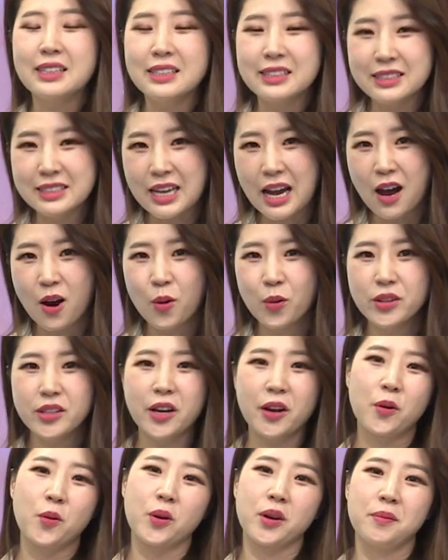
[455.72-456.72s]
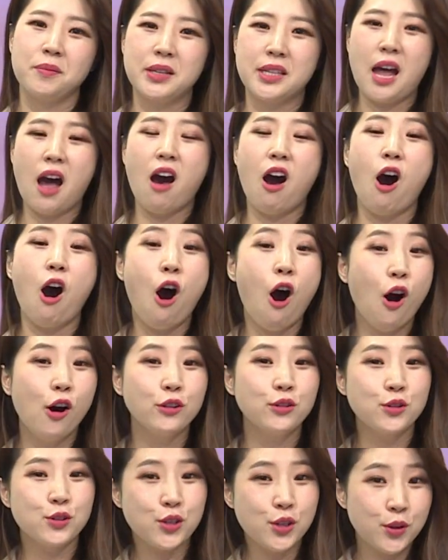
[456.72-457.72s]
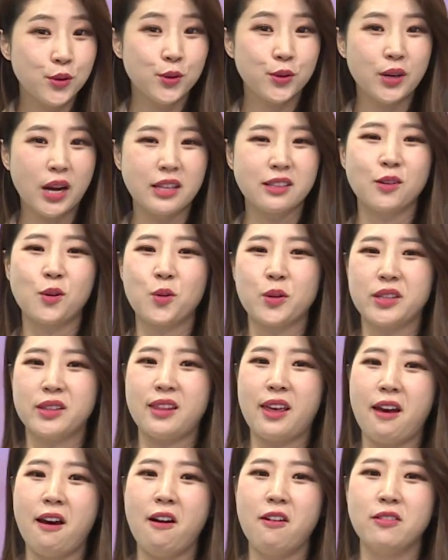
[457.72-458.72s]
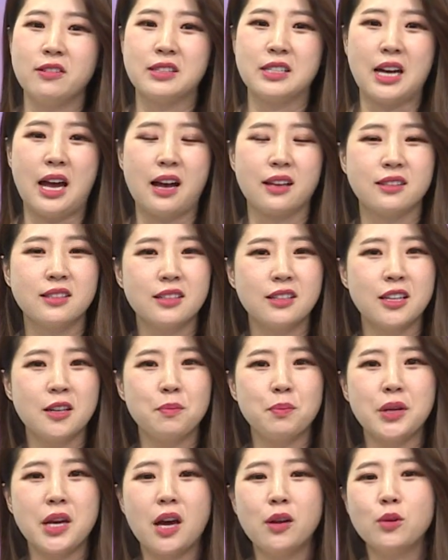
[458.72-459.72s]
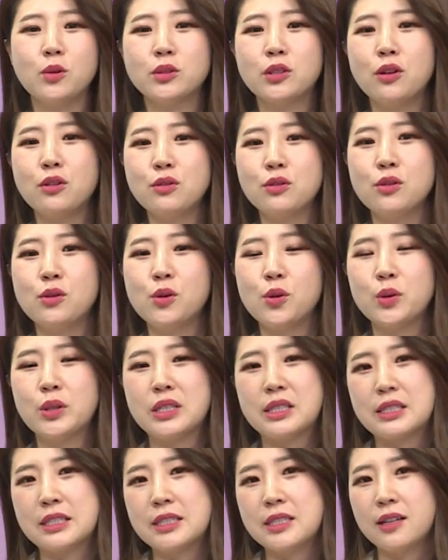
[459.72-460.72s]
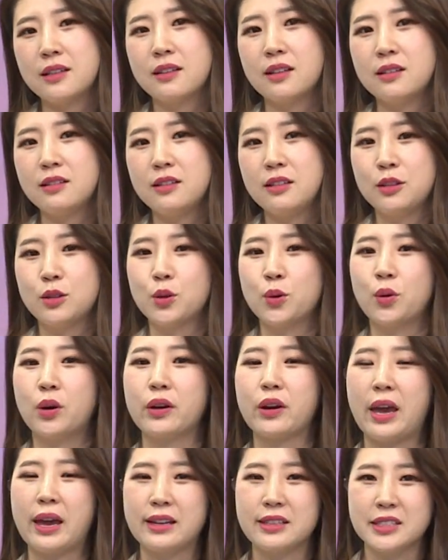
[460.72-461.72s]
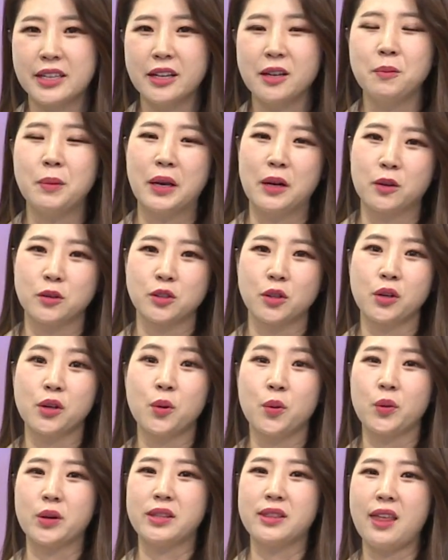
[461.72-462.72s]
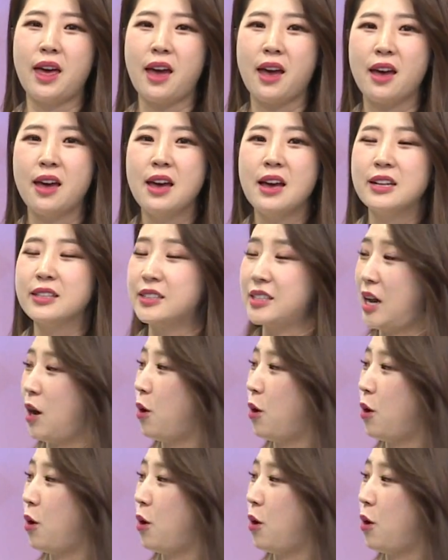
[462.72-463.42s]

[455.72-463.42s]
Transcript: 자, 오늘의 곡입니다. u n d u 라는 곡인데요. 자, 특히 피아노 선율로 이 시작되는 인트로가 굉장히 매력적인 곡인데, 자,